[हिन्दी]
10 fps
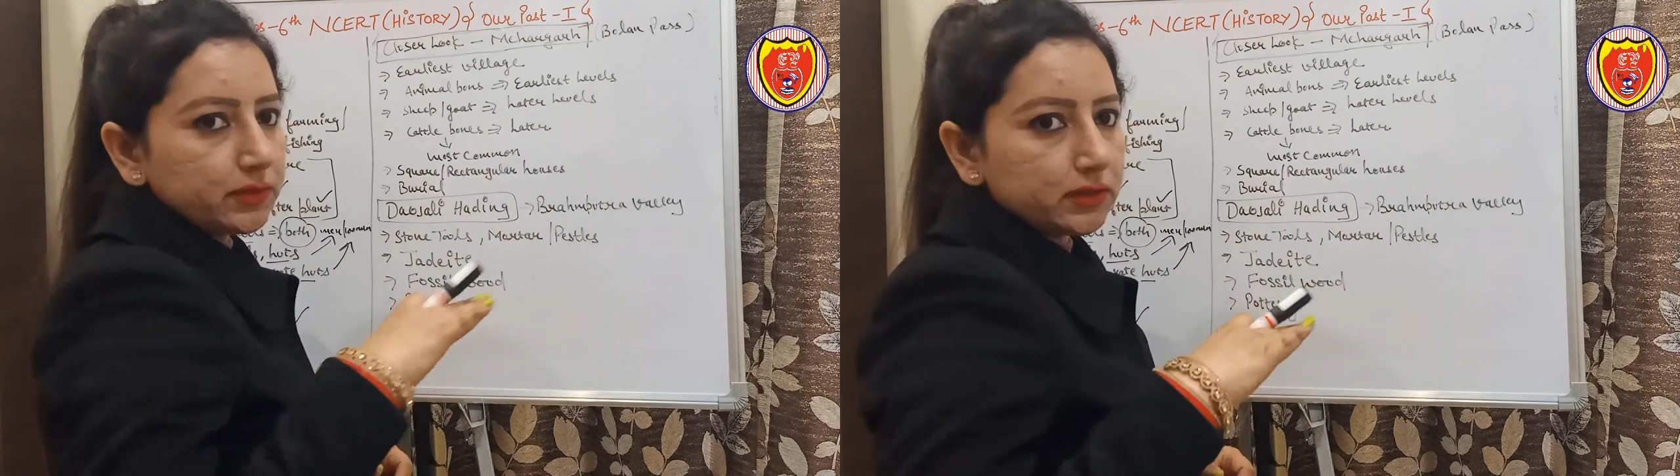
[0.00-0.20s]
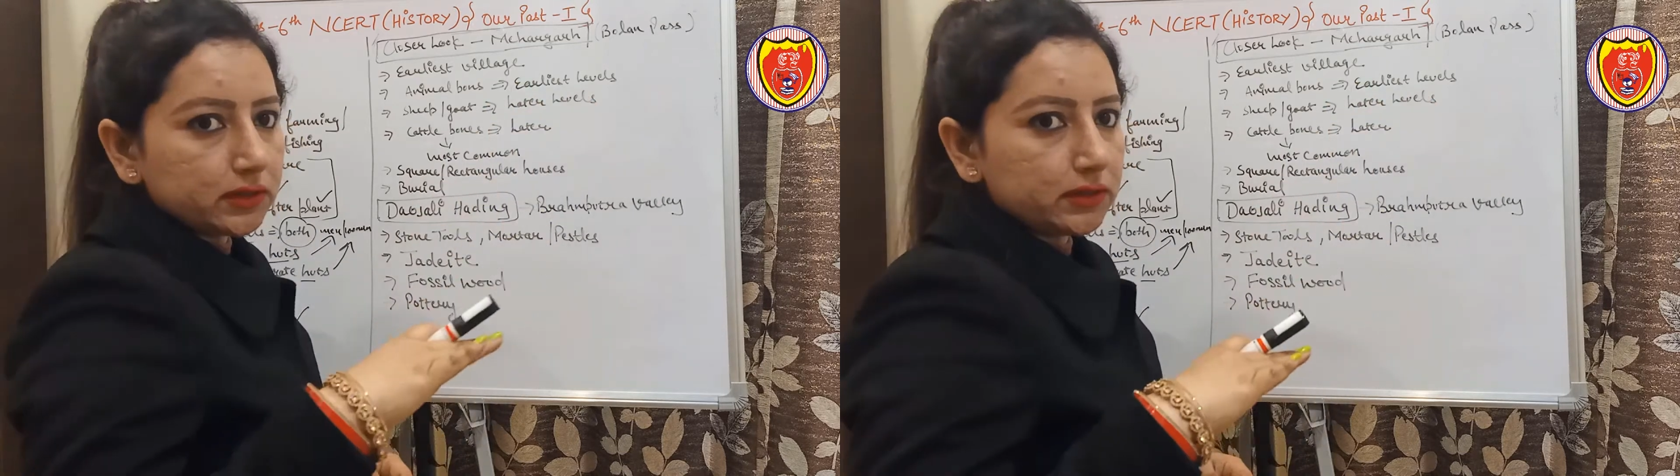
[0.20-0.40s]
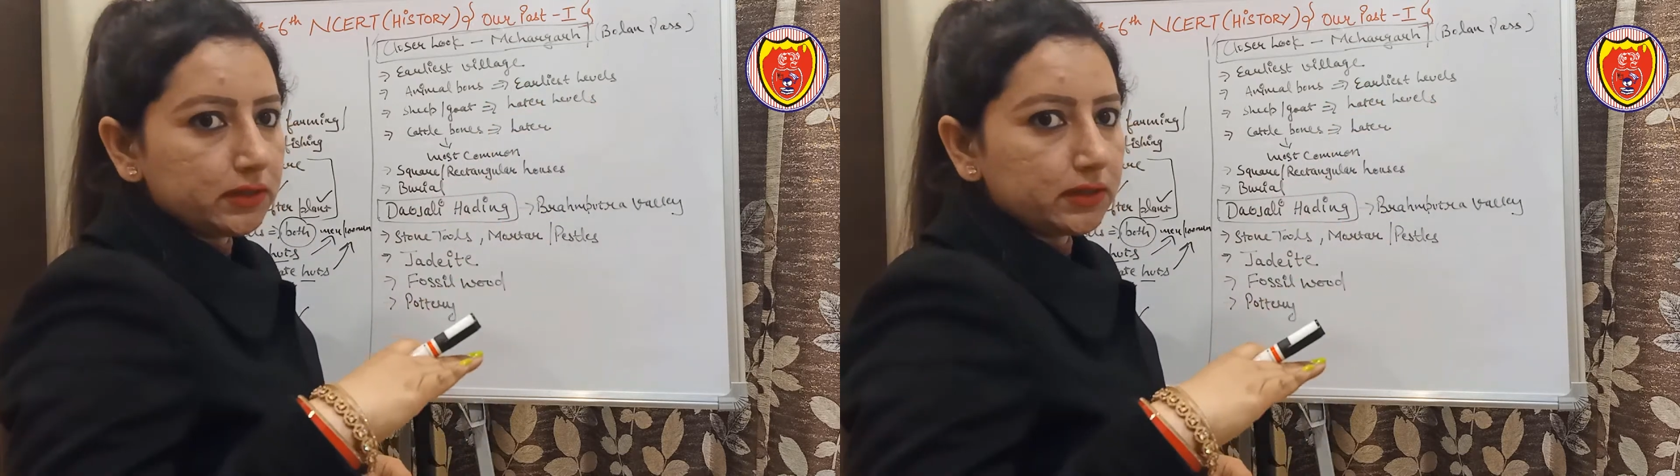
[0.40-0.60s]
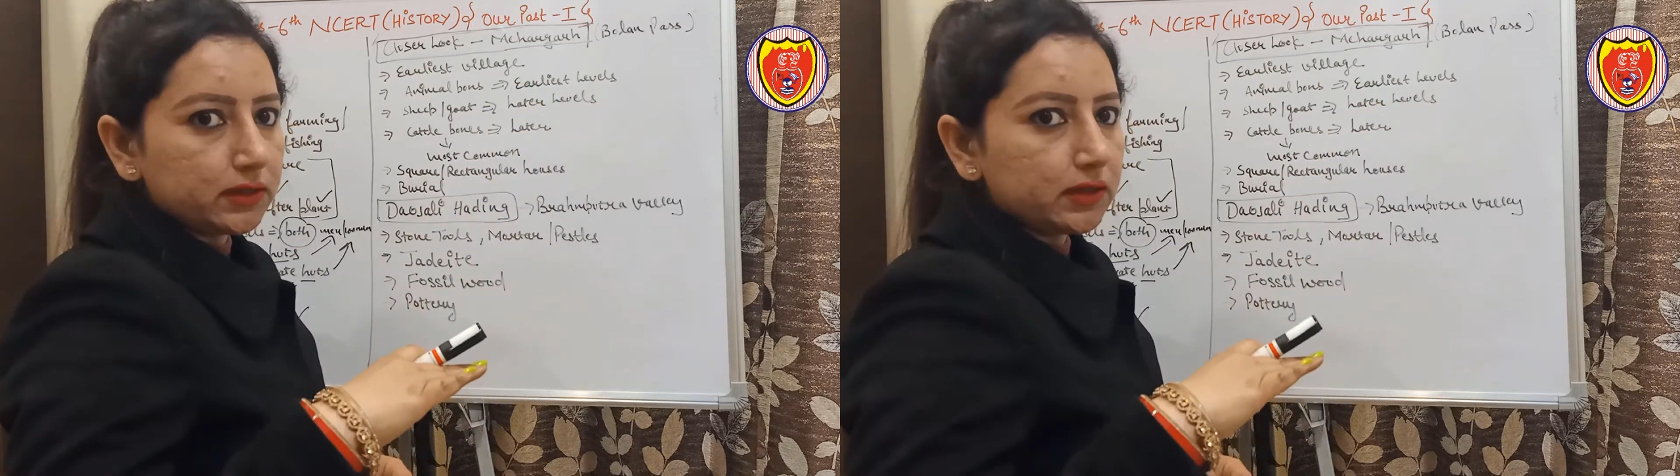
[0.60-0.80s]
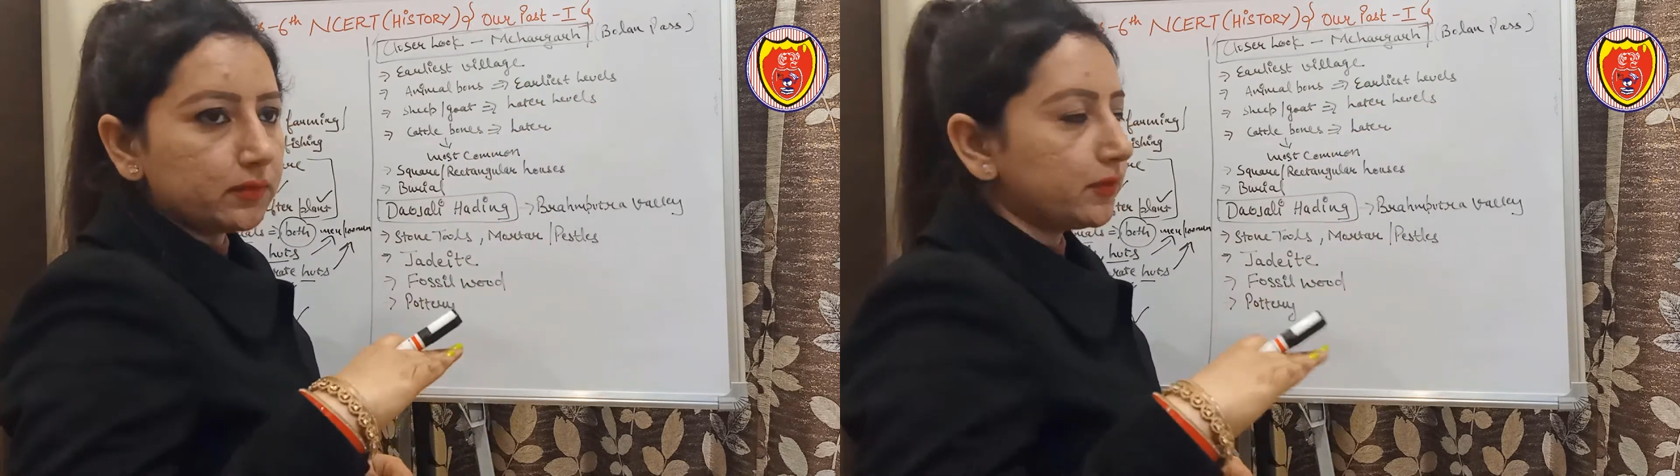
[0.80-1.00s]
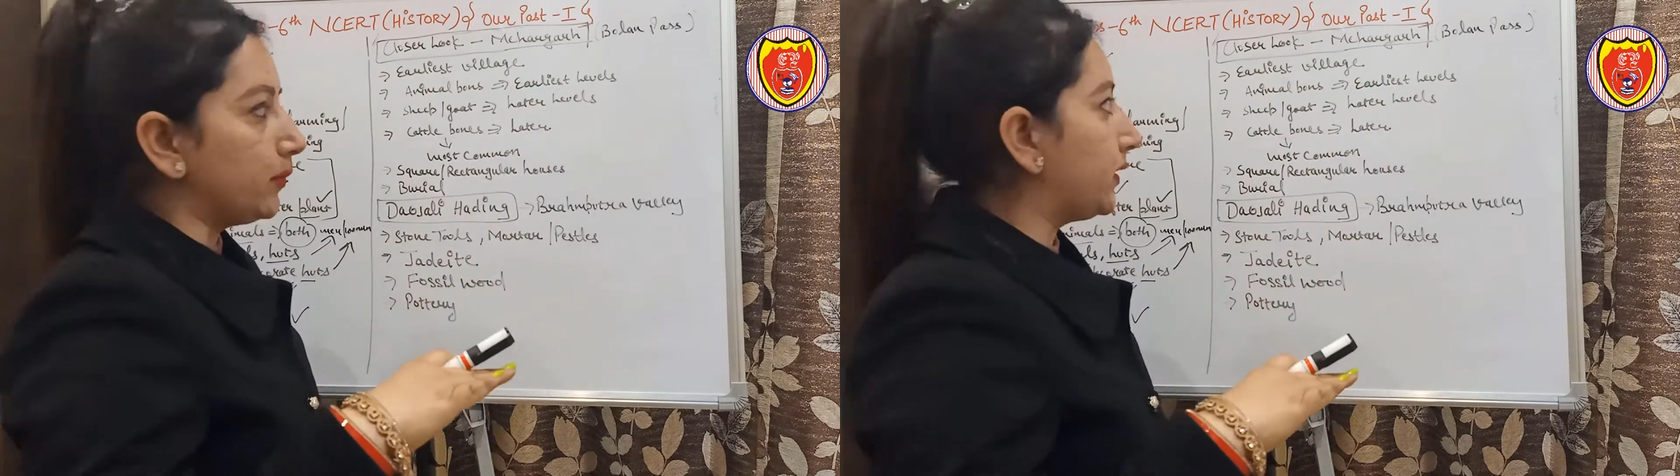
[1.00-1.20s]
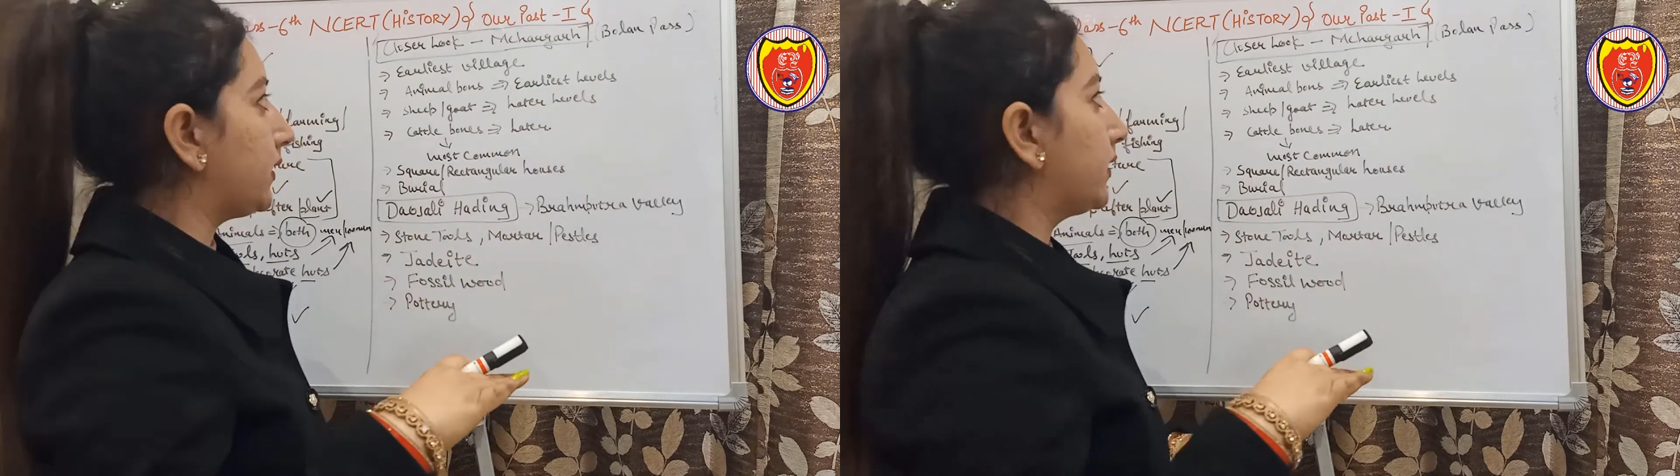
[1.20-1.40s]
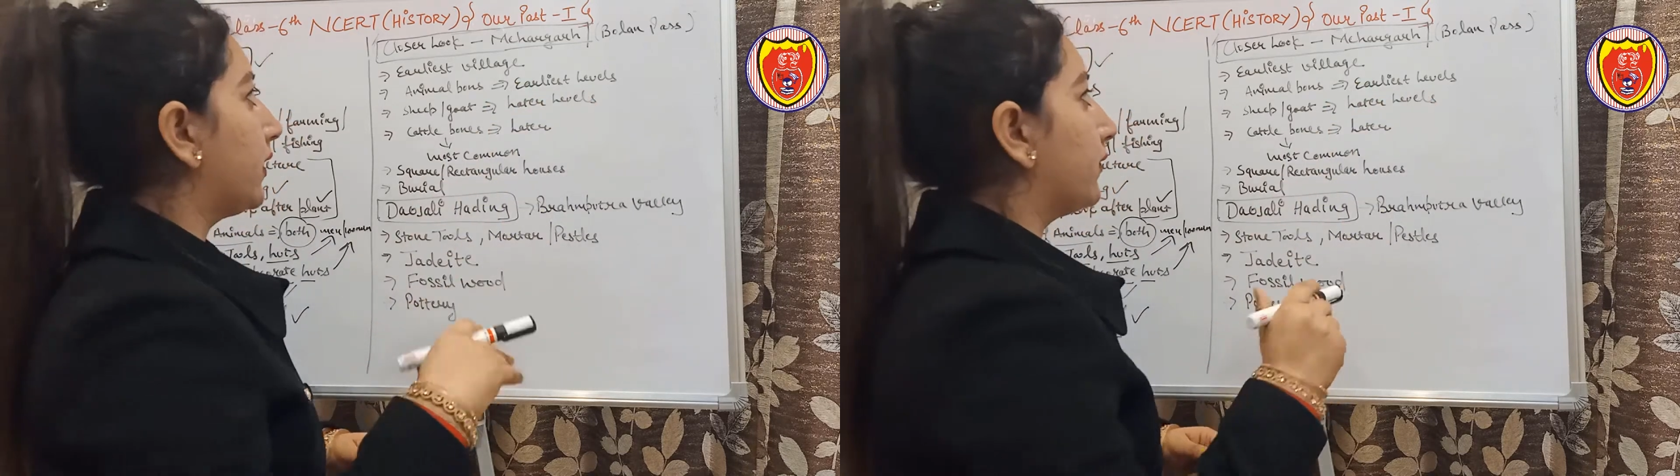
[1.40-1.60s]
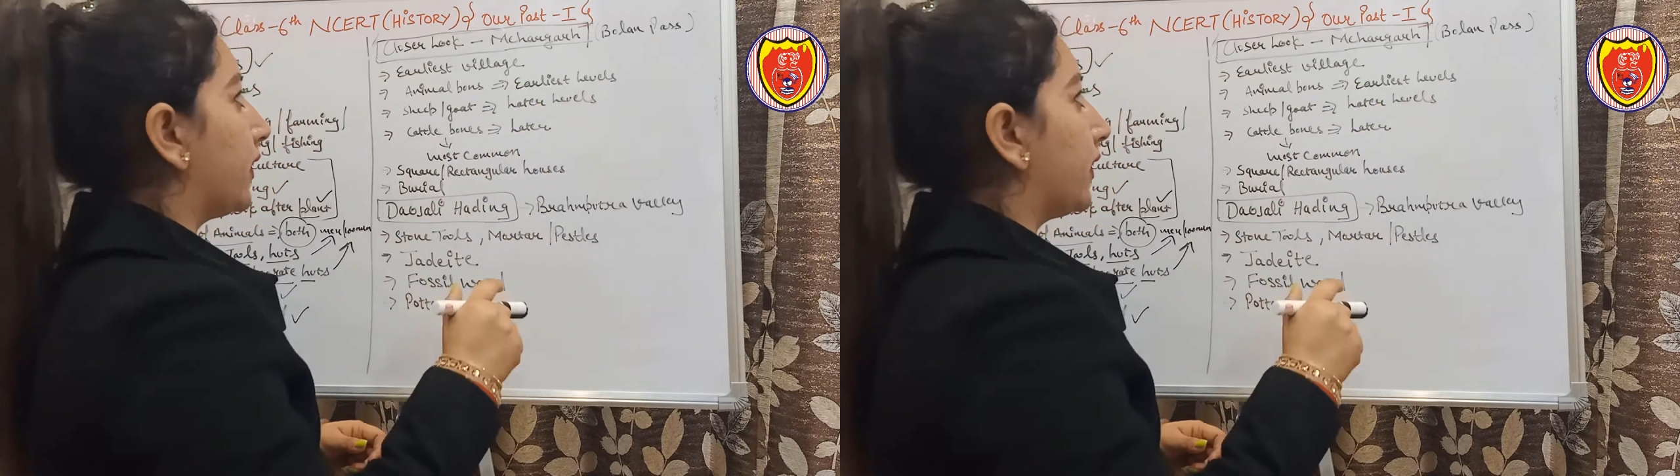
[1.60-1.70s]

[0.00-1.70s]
पे धरती का या फिर मिट्टी का